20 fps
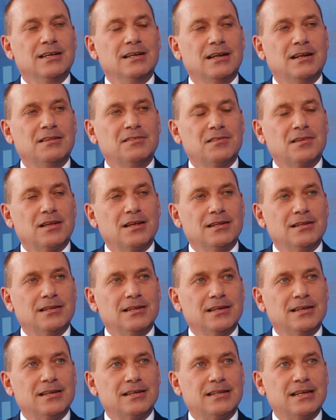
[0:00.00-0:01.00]

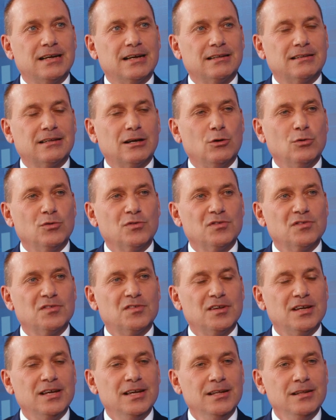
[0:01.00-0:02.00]
letztendlich der tausend
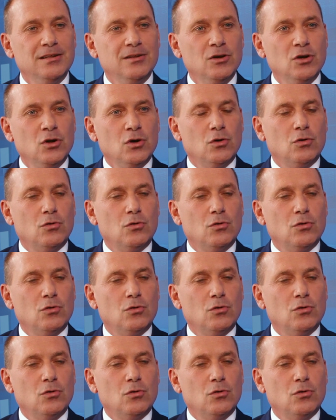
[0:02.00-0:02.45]
Seen.